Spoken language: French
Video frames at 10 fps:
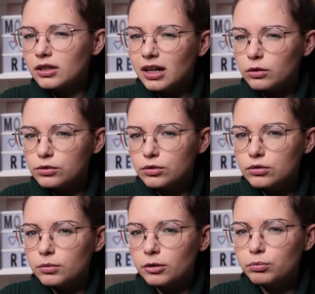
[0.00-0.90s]
Là, on se
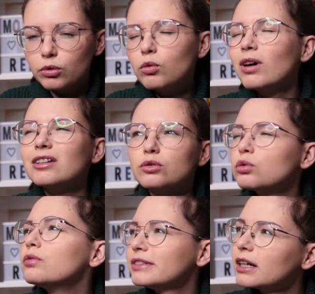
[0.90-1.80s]
demande pourquoi je
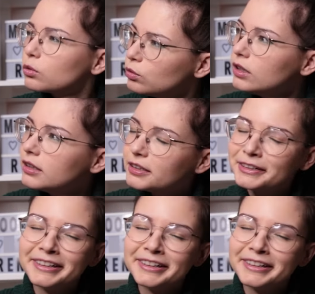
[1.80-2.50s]
trouve ça cool.